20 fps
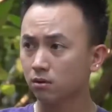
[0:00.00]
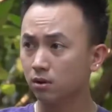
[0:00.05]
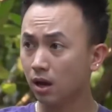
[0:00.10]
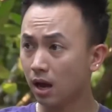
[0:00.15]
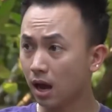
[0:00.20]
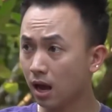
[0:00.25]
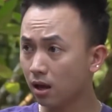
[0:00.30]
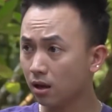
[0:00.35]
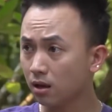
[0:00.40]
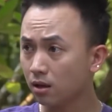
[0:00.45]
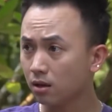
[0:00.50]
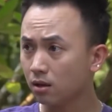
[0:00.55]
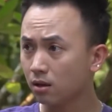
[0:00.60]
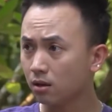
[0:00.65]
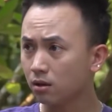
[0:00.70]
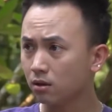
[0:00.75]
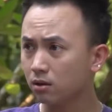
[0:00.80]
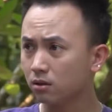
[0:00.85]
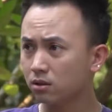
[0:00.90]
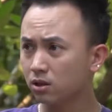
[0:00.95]
Thế á?
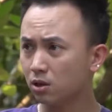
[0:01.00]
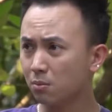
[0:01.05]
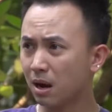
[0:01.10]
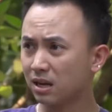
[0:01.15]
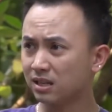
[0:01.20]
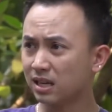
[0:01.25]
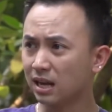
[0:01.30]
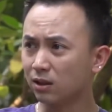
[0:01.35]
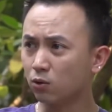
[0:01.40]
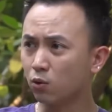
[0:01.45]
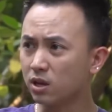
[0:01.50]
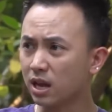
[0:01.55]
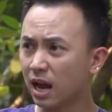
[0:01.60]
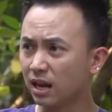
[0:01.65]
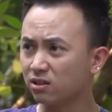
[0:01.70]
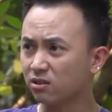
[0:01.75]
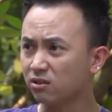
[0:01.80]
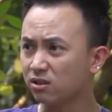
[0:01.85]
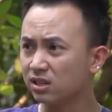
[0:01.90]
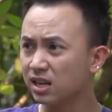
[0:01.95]
Sao bà già tôi ở nhà
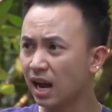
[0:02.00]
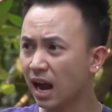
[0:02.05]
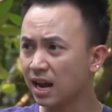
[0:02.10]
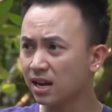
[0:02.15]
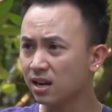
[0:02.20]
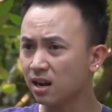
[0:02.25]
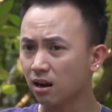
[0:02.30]
chửi dai